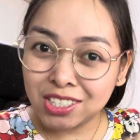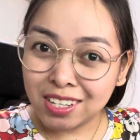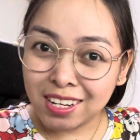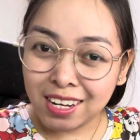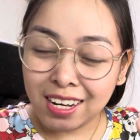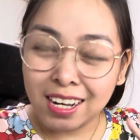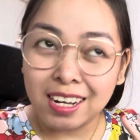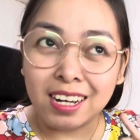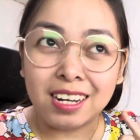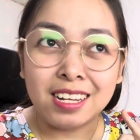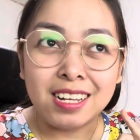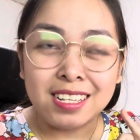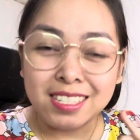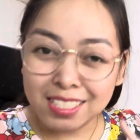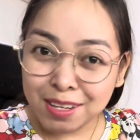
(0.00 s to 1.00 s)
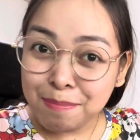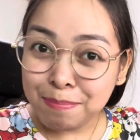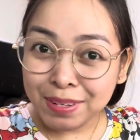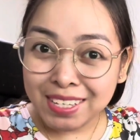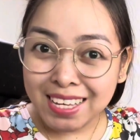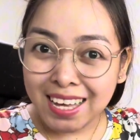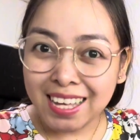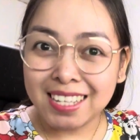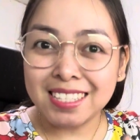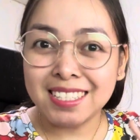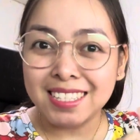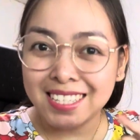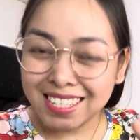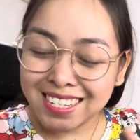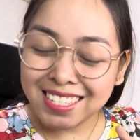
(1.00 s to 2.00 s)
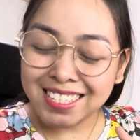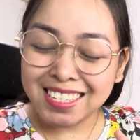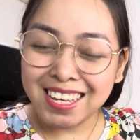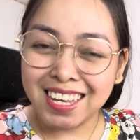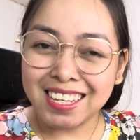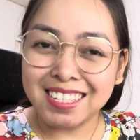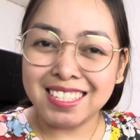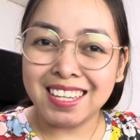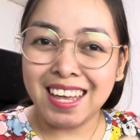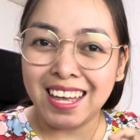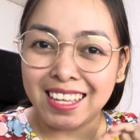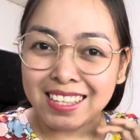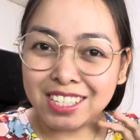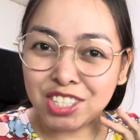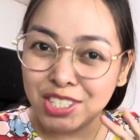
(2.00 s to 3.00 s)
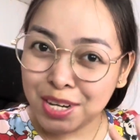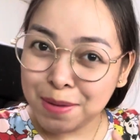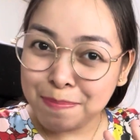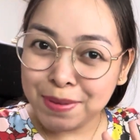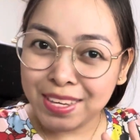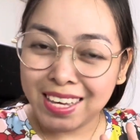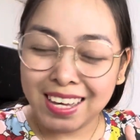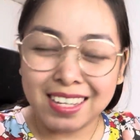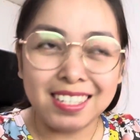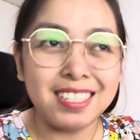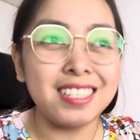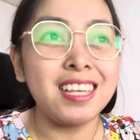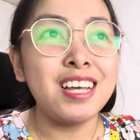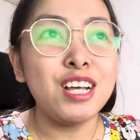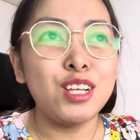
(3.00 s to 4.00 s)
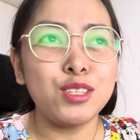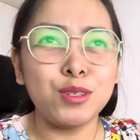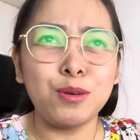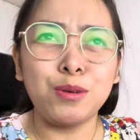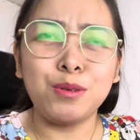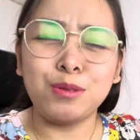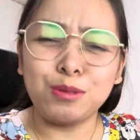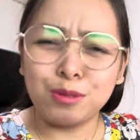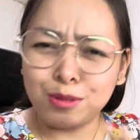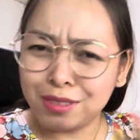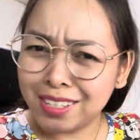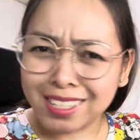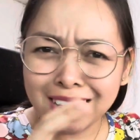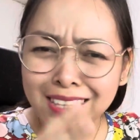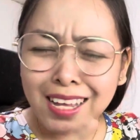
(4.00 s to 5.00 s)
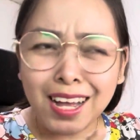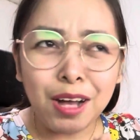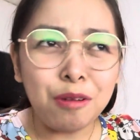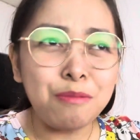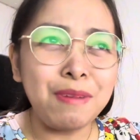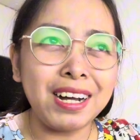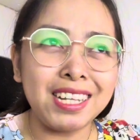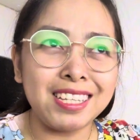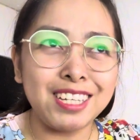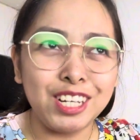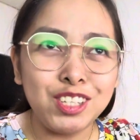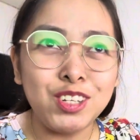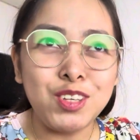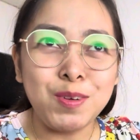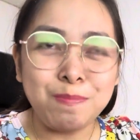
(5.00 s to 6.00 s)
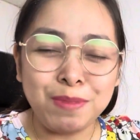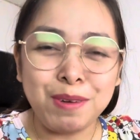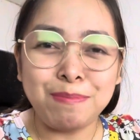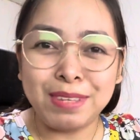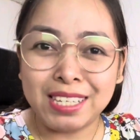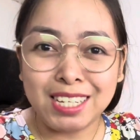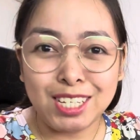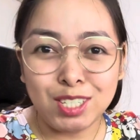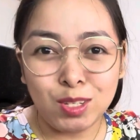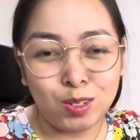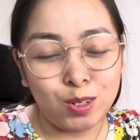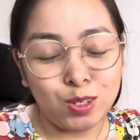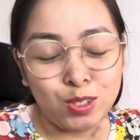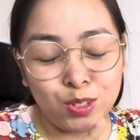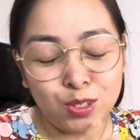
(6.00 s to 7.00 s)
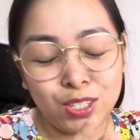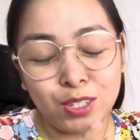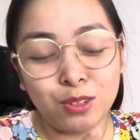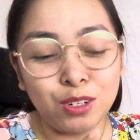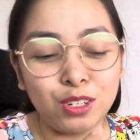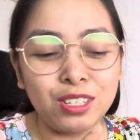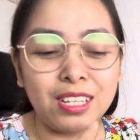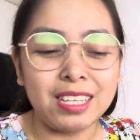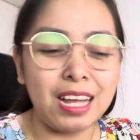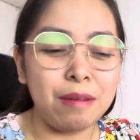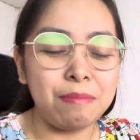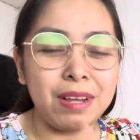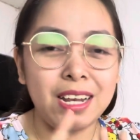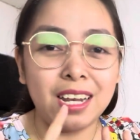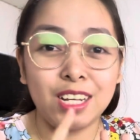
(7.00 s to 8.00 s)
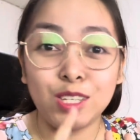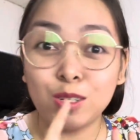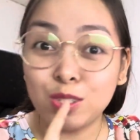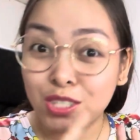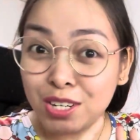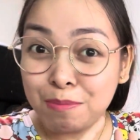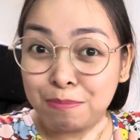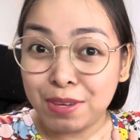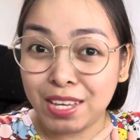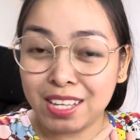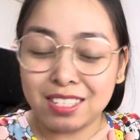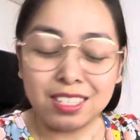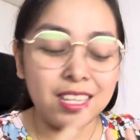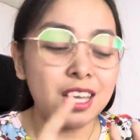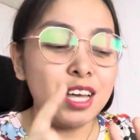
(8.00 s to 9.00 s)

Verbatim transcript: uh, simple yes, easy yes, and cheap yes. So, nagtataka ko bakit ganun yung pagbigkas ko. So, siguro nadamay lang yung cheap yes